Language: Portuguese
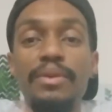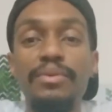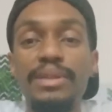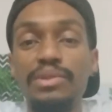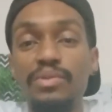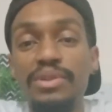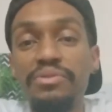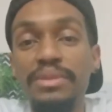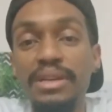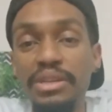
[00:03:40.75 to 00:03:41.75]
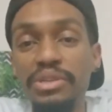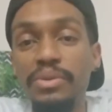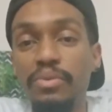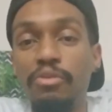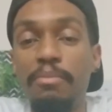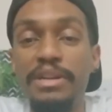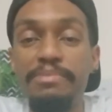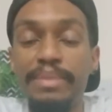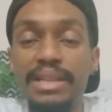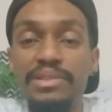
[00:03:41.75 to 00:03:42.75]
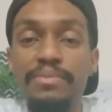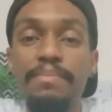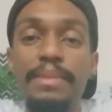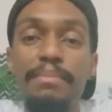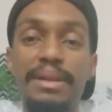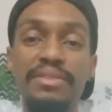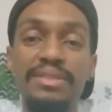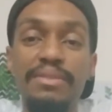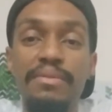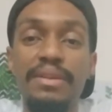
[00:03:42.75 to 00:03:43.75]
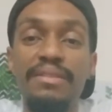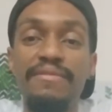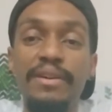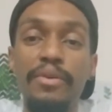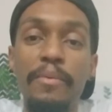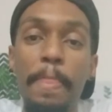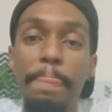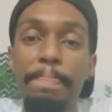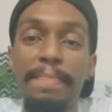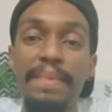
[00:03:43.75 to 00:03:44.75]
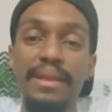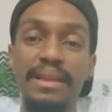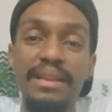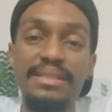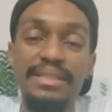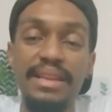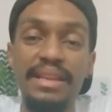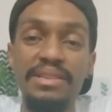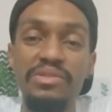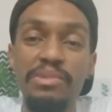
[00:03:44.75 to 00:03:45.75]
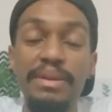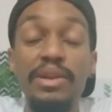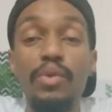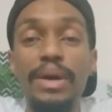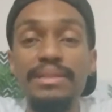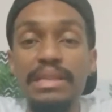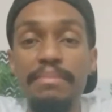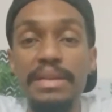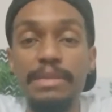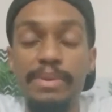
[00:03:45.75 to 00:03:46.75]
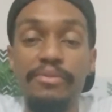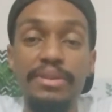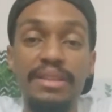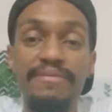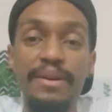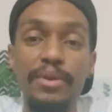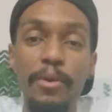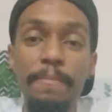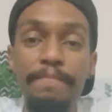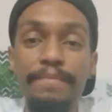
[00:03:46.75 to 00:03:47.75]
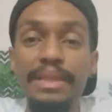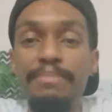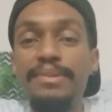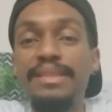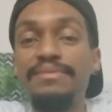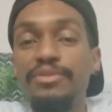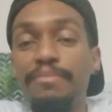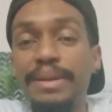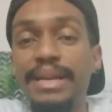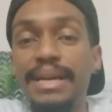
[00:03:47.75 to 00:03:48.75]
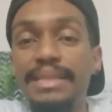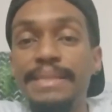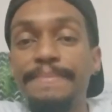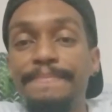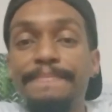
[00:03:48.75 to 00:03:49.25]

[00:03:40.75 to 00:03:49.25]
contratou um ajudante, o Robert Pattinson, para ajudar a cuidar do farol. Eles têm, se eu não me engano, quatro semanas para cuidar do farol, depois eles voltam para casa.